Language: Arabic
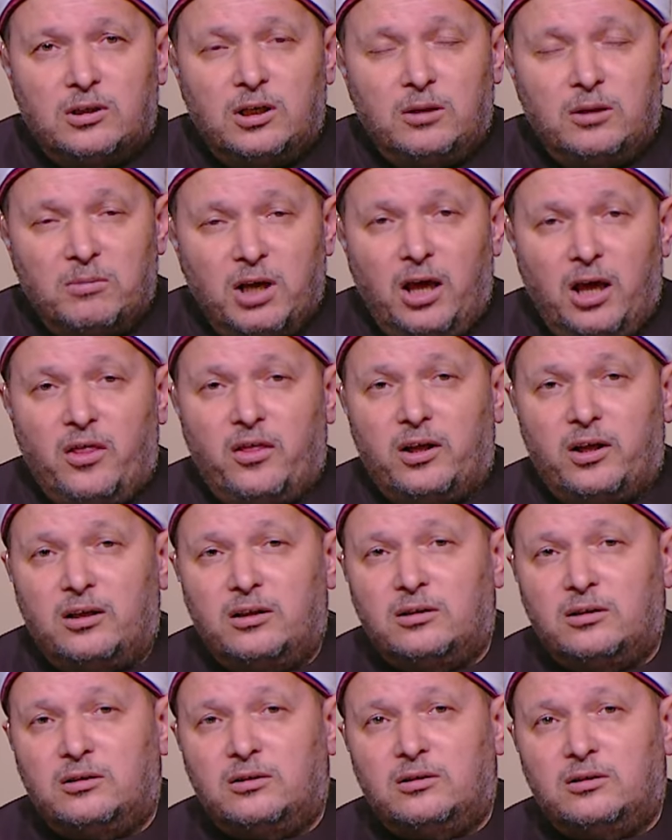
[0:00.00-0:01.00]
لماذا؟
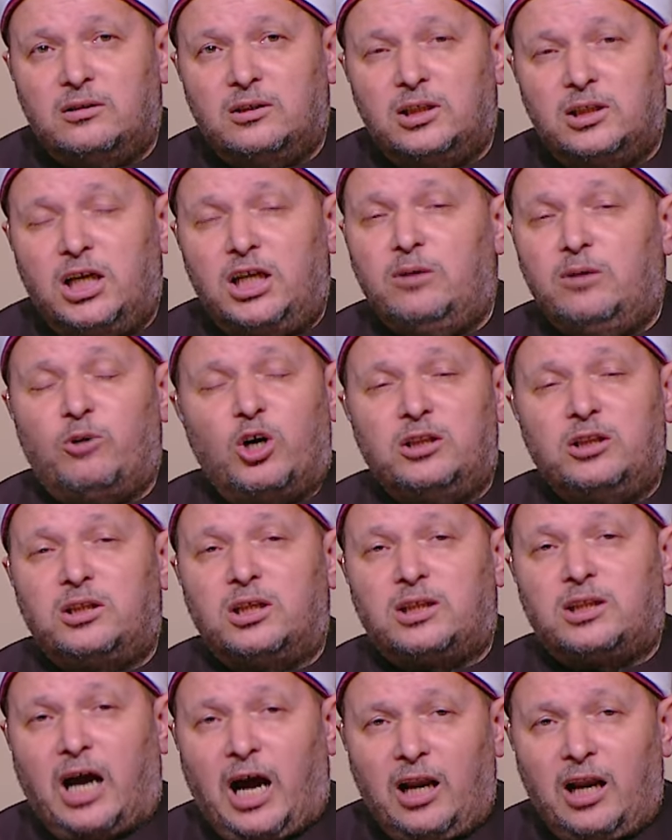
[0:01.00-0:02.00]
يجب ان
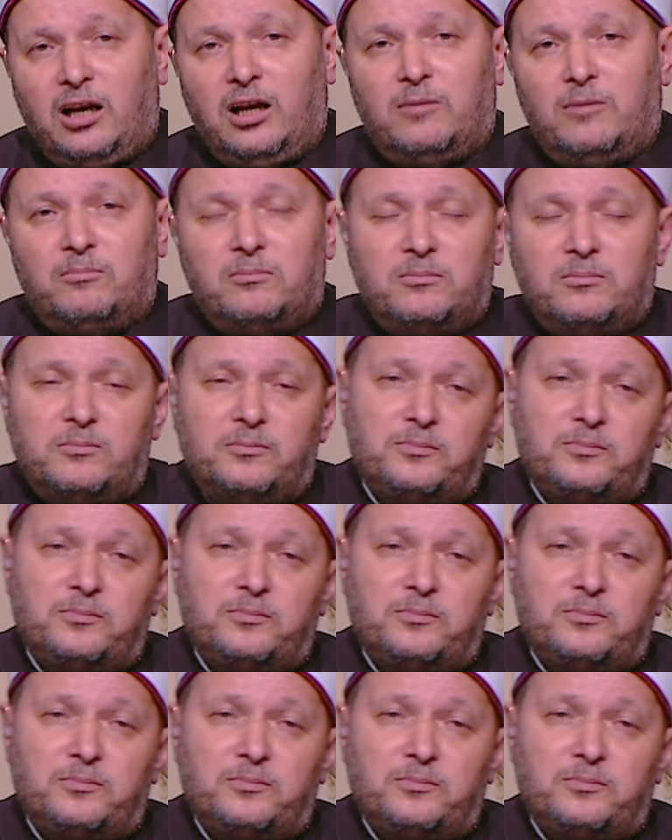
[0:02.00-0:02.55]
تتعلم